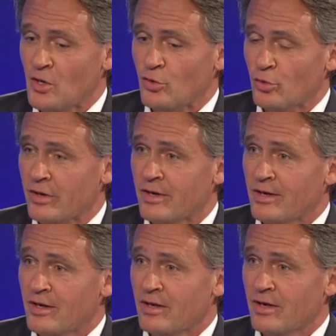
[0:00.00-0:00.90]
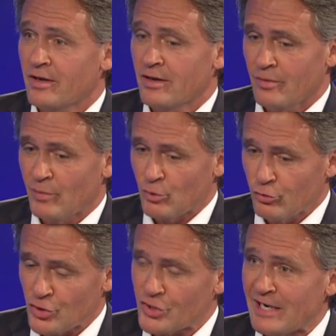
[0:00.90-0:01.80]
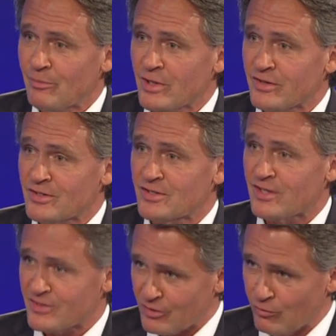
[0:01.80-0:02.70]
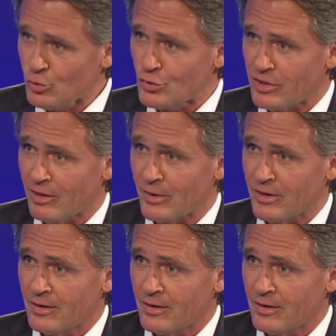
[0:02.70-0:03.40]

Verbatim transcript: Nur äh, man unterstellt mir, dass ich das gewusst habe.